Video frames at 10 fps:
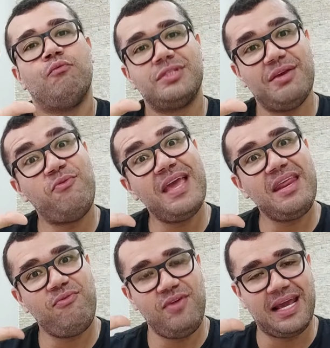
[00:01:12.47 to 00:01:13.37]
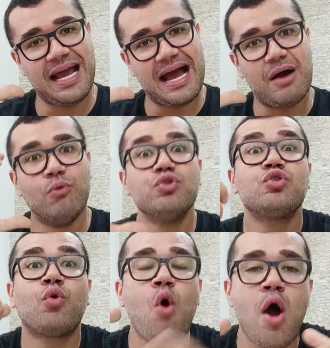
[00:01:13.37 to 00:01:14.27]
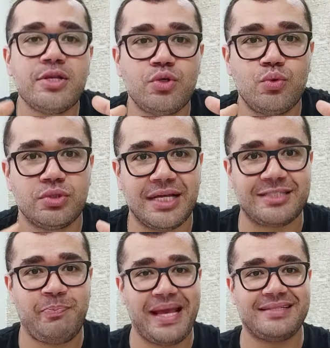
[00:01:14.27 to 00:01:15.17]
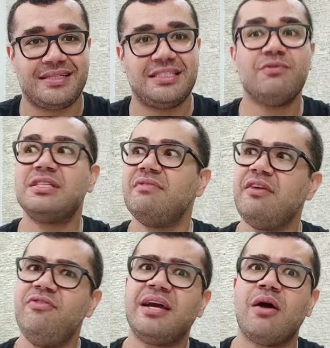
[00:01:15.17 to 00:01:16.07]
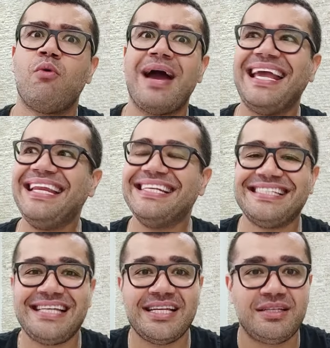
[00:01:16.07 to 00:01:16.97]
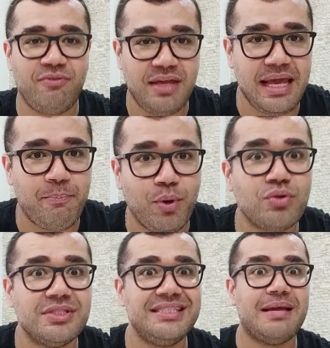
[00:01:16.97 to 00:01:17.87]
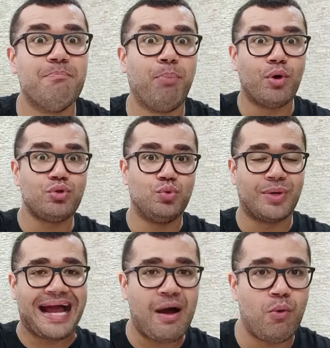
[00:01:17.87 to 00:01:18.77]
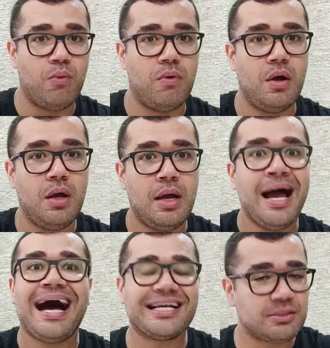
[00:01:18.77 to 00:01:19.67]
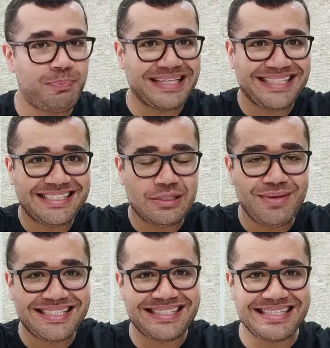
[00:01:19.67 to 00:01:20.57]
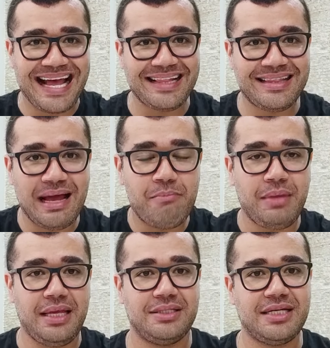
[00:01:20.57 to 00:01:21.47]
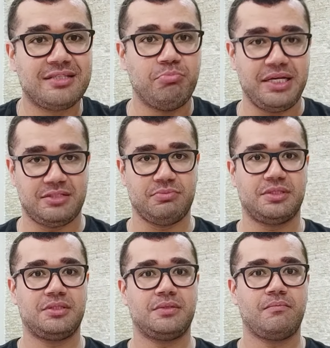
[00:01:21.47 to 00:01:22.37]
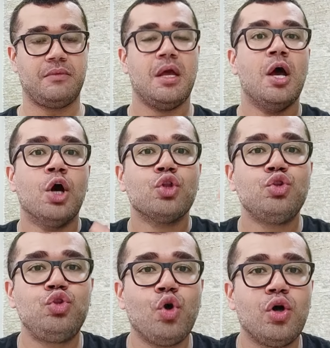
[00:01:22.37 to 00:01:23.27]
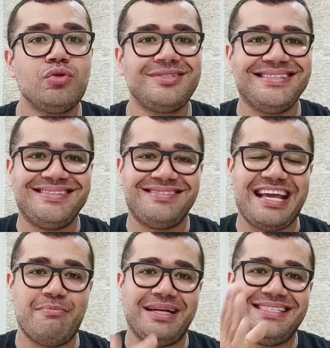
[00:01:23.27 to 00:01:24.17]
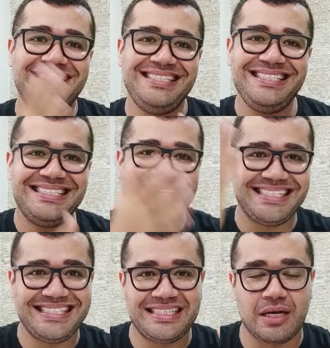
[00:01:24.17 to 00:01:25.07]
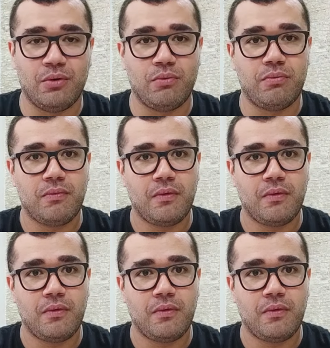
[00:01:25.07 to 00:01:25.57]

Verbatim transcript: você verificar os códigos das peças, se você verificar com a NC que é produzida em Portugal, as peças são exatamente as mesmas. Todo sistema de injeção